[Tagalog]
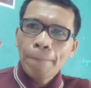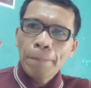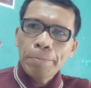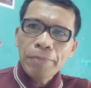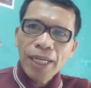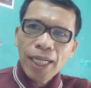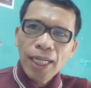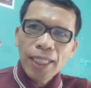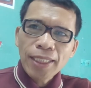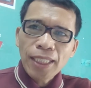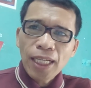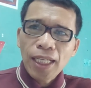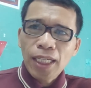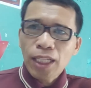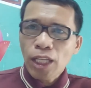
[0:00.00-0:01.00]

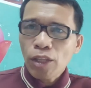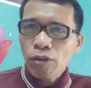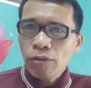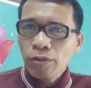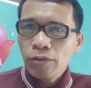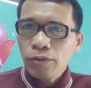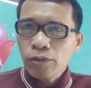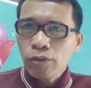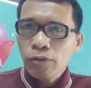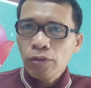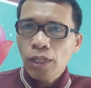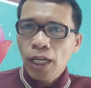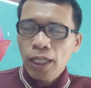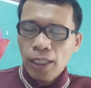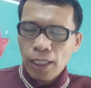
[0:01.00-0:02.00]
makahatag kanato og
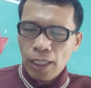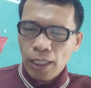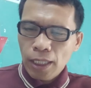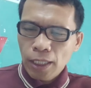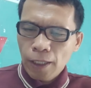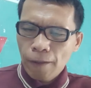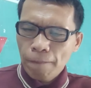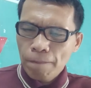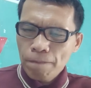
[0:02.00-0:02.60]
dugang nga